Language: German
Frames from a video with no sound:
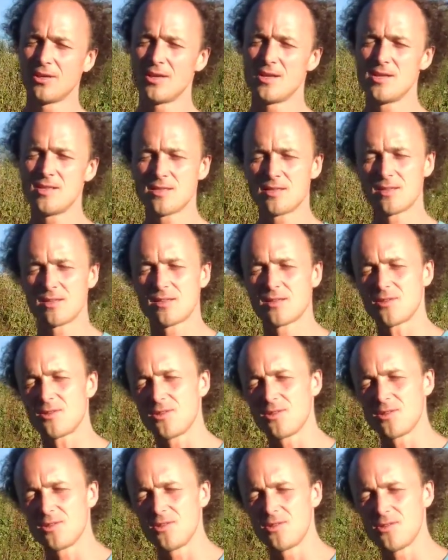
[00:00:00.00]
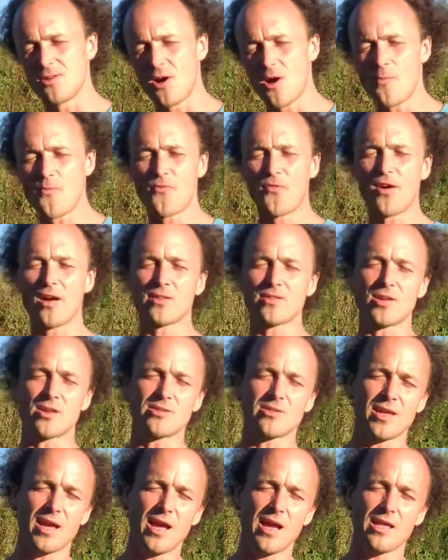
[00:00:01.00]
ist das Opfer der
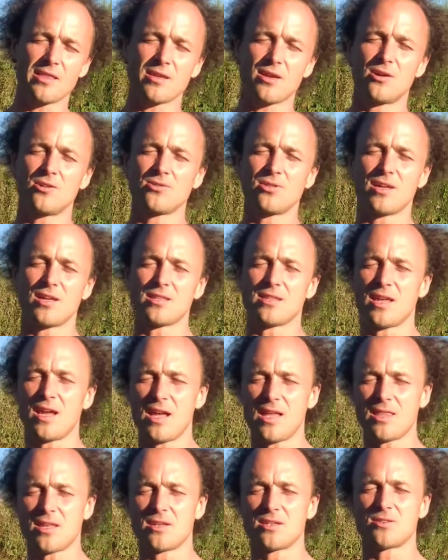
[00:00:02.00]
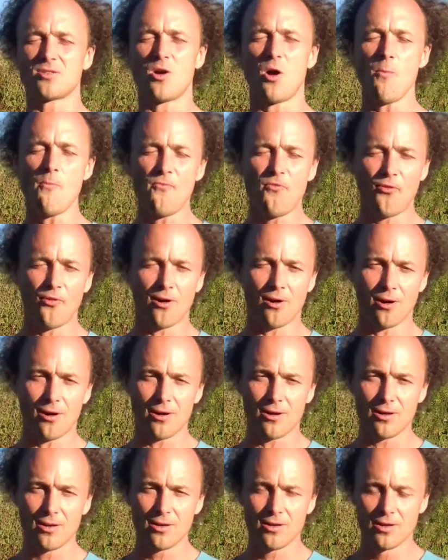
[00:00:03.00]
Täter und der Täter ist Opfer,